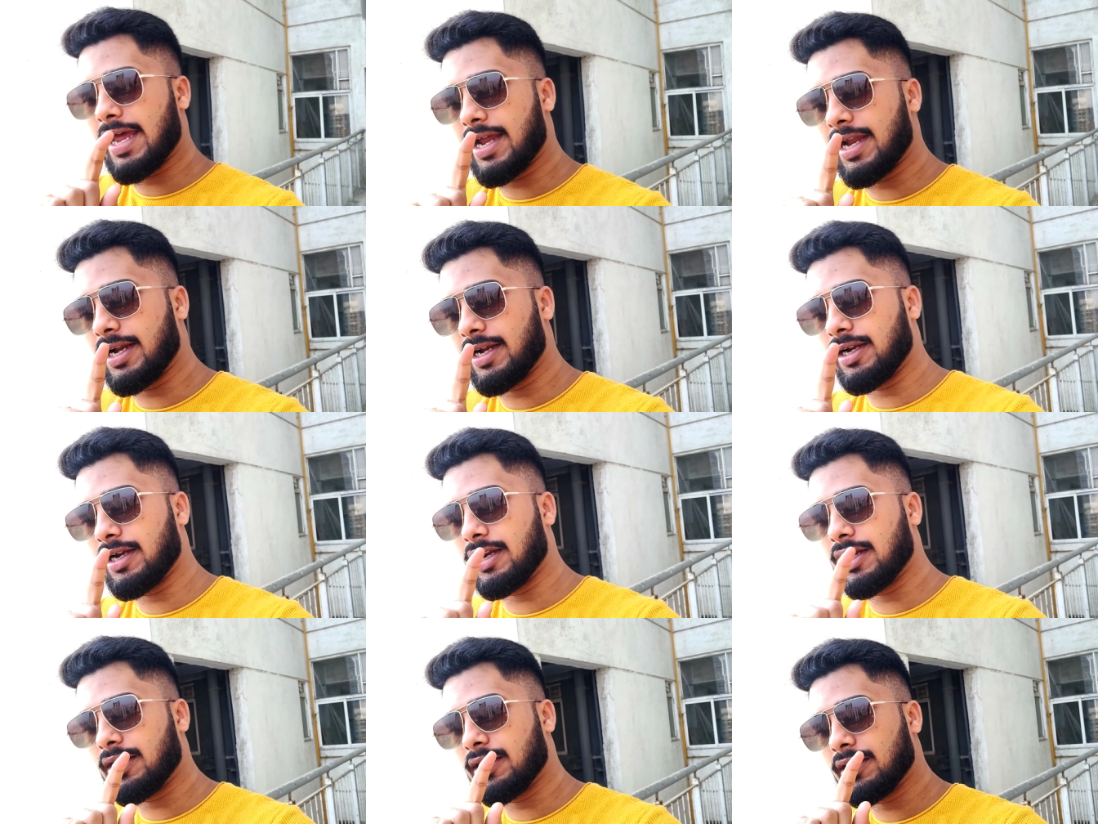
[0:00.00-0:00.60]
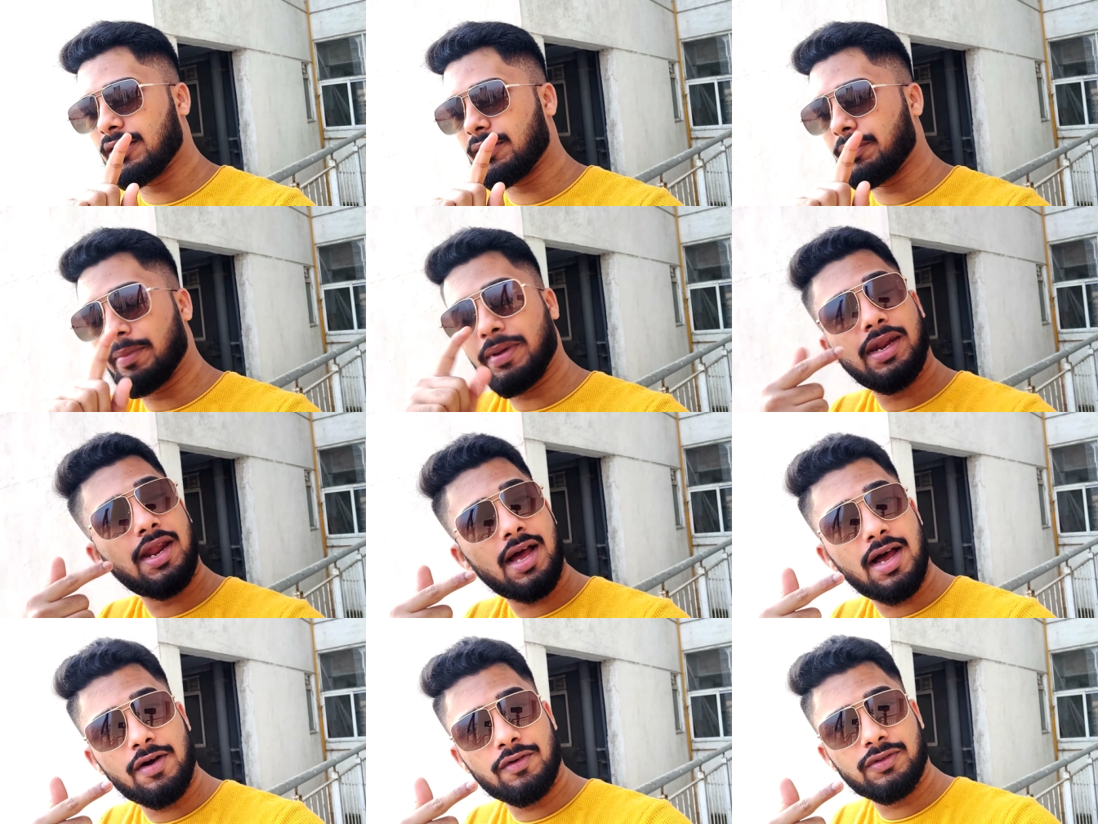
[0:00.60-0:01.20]
एंड
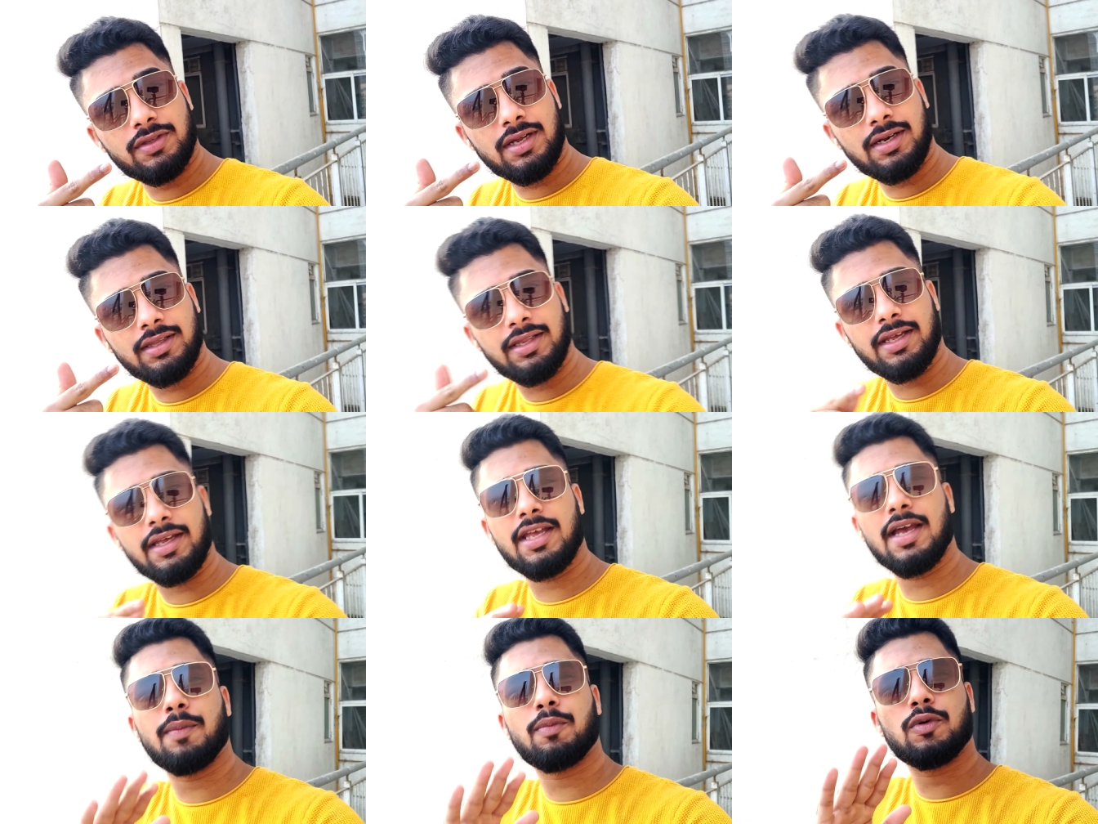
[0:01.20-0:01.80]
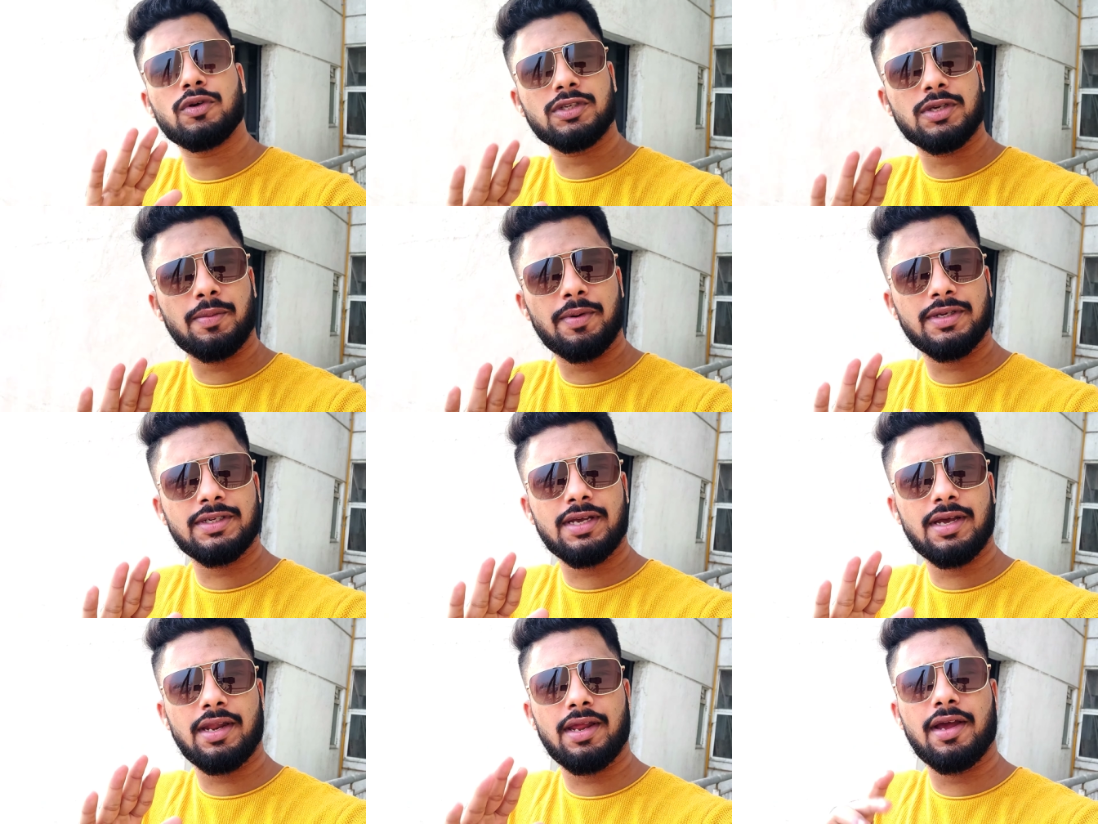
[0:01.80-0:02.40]
मेरा अवतार देख के आपको
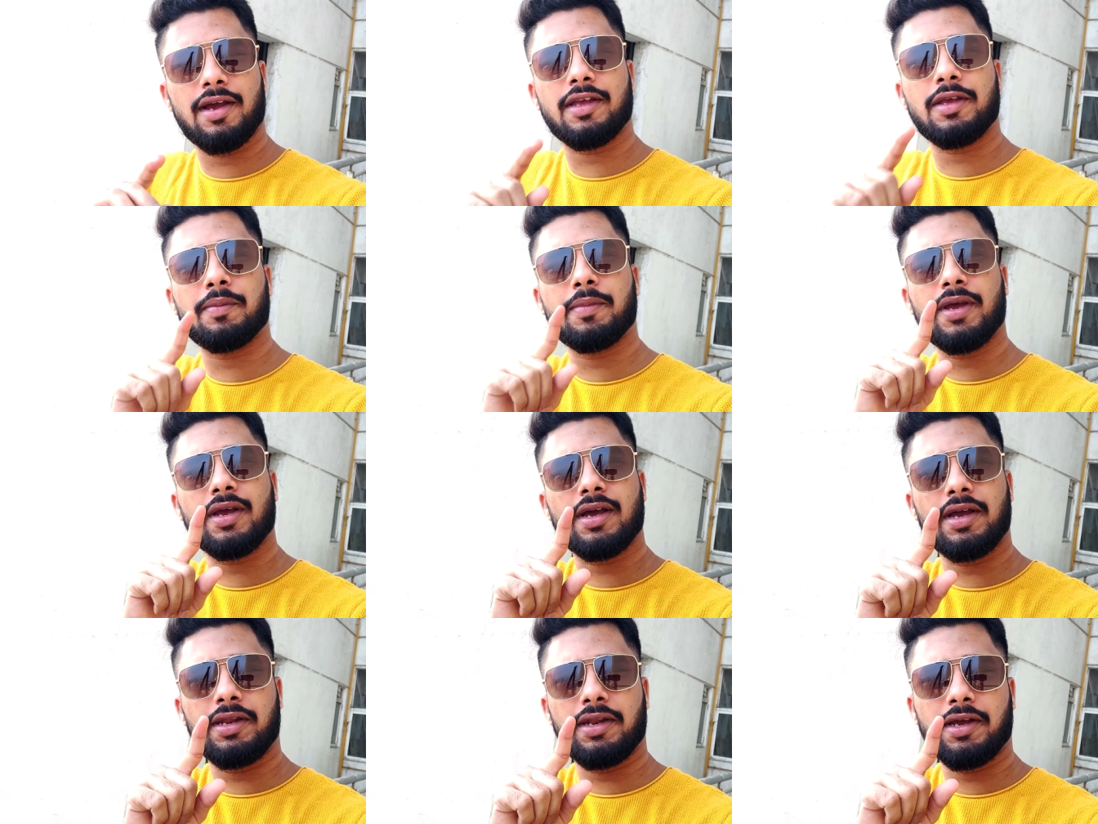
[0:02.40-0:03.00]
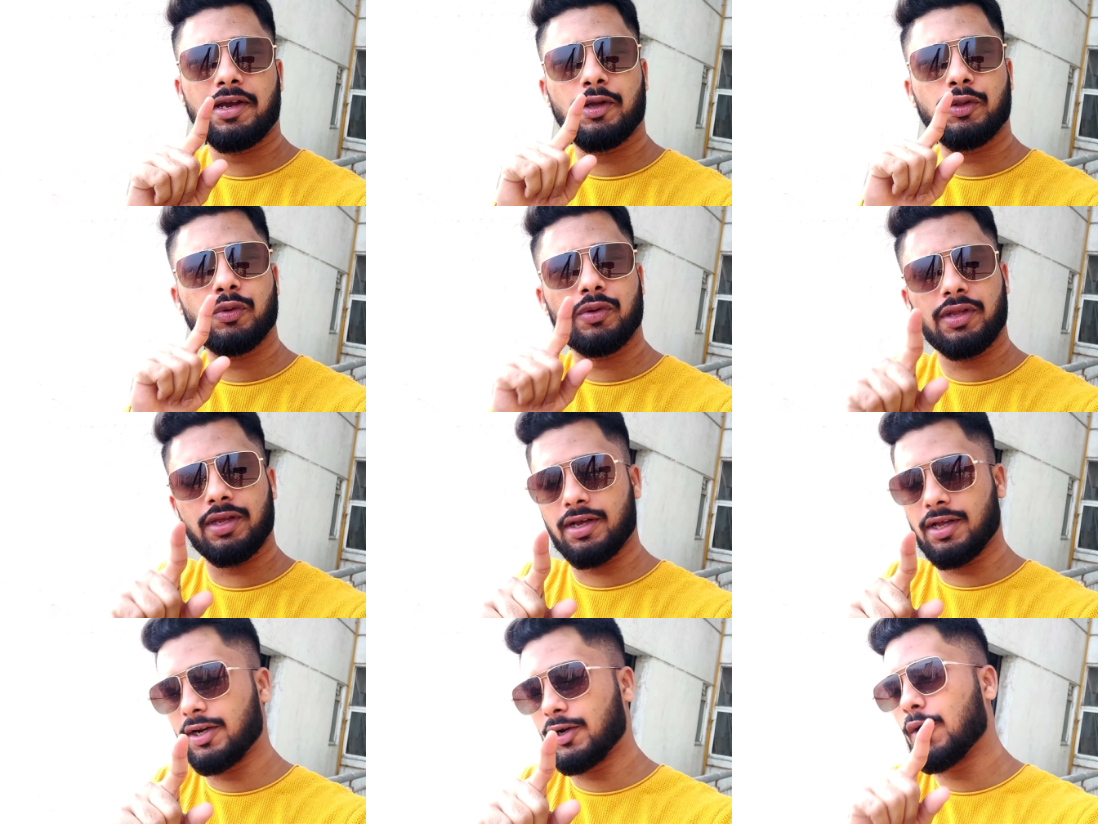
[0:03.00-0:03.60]
समझ गया रहेगा कि मैं कहीं ना कहीं तो
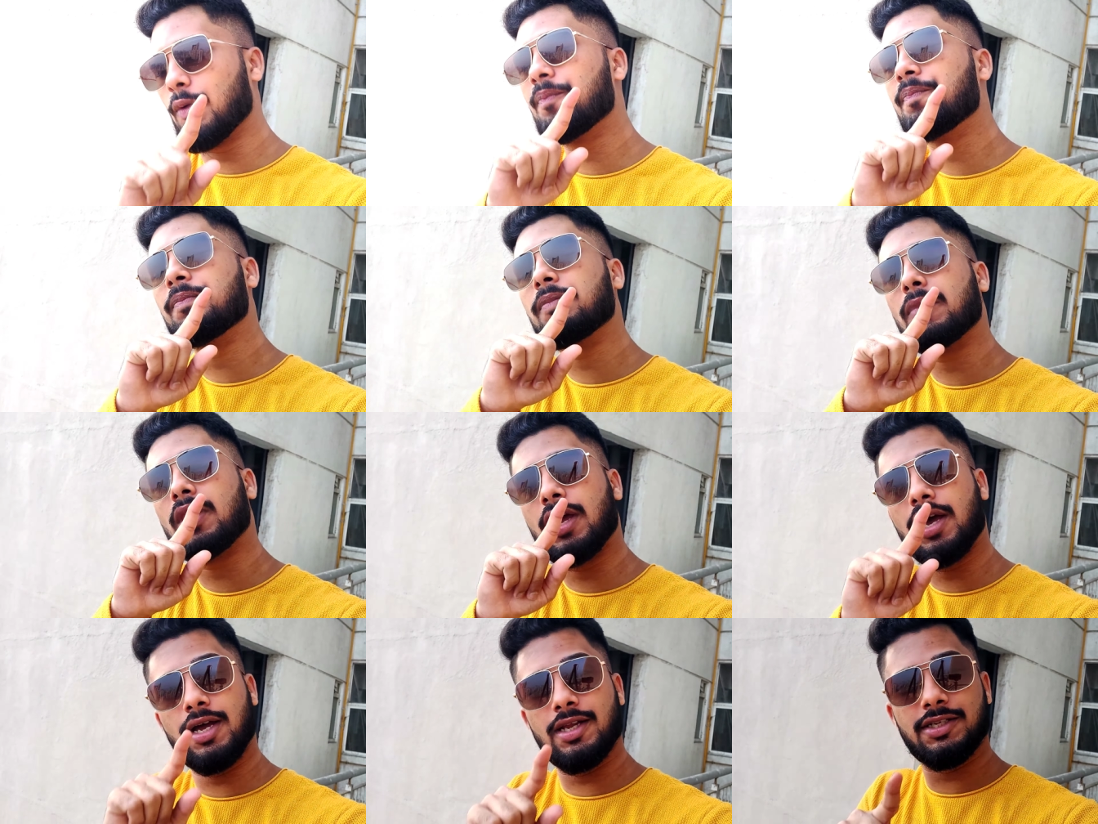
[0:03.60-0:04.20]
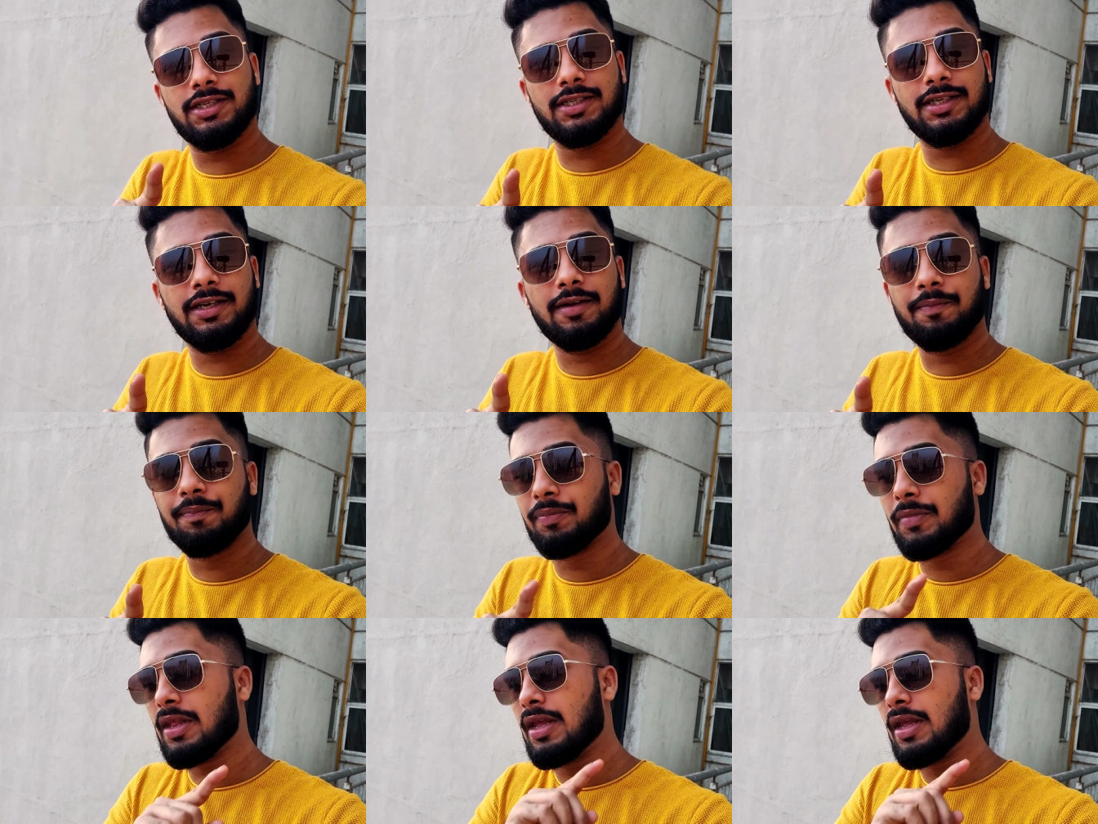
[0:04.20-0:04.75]
निकल रहा हूँ हाँ जी